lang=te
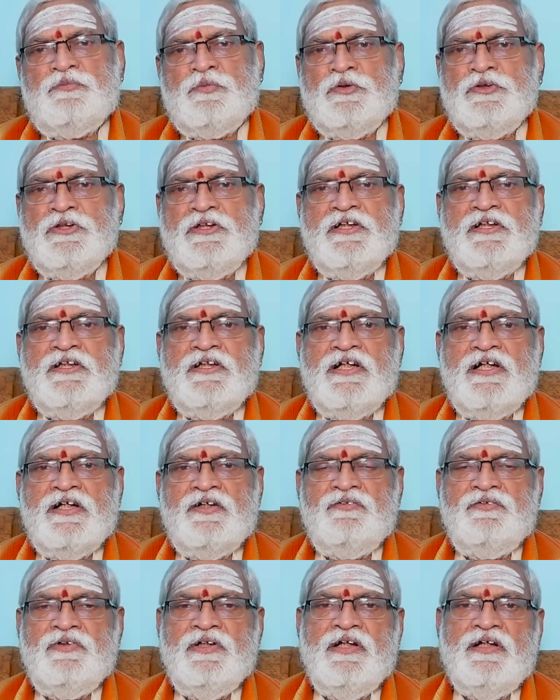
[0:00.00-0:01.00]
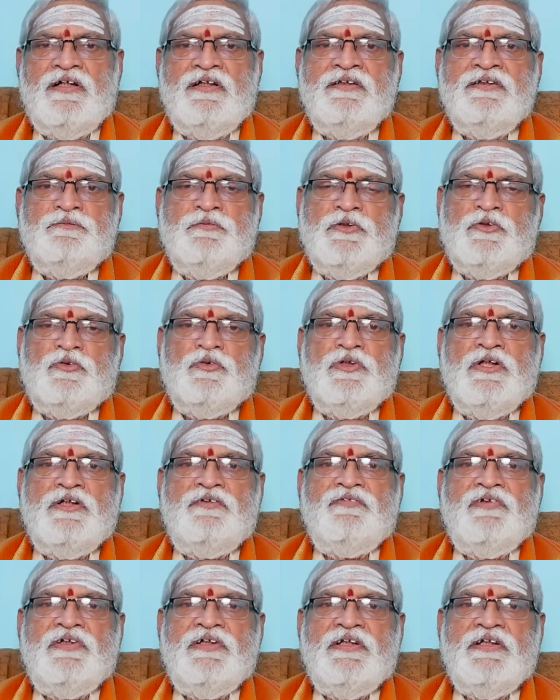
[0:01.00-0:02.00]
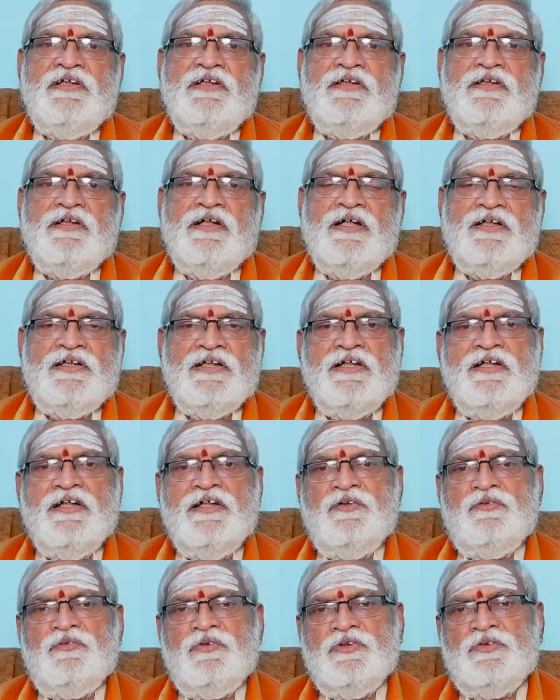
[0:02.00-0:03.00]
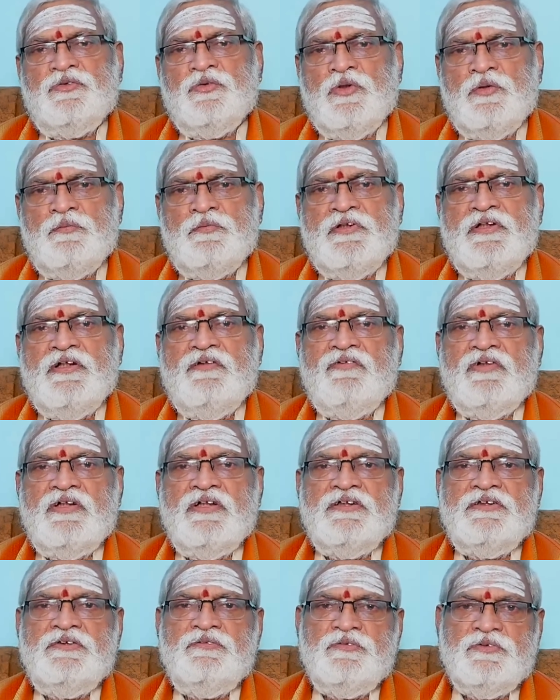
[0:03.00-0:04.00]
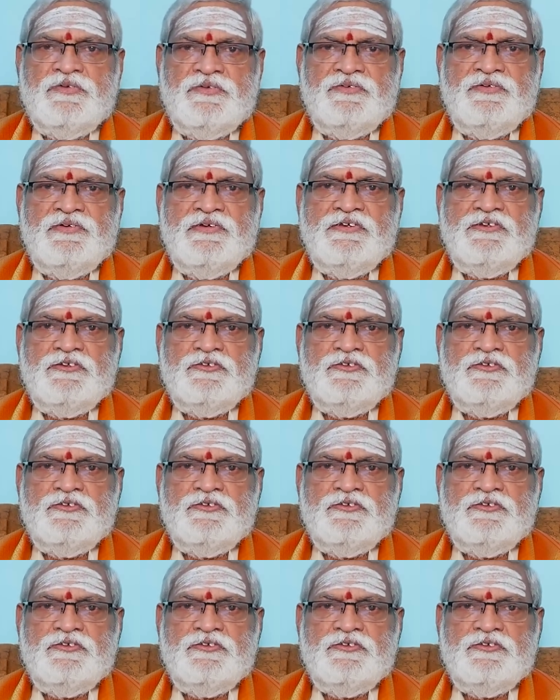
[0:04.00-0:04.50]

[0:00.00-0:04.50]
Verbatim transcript: పొందటం కాకుండా మీకున్నటువంటి ఆటంకాలు కూడా దూరమయ్యే అవకాశం ఉంటుంది